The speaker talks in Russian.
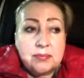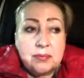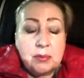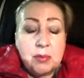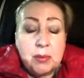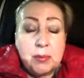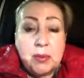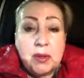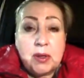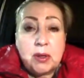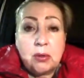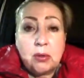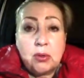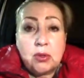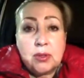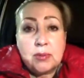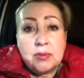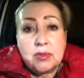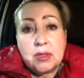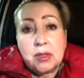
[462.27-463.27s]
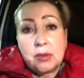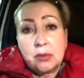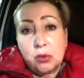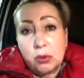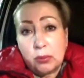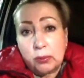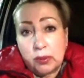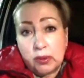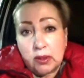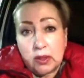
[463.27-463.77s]
мы переходим с
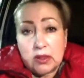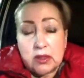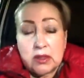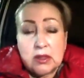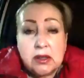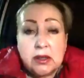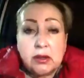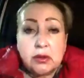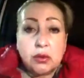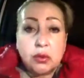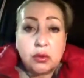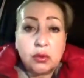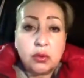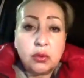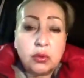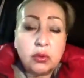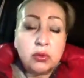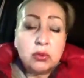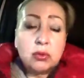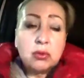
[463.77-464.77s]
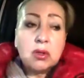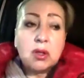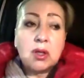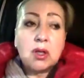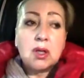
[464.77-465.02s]
одной полосы на другую,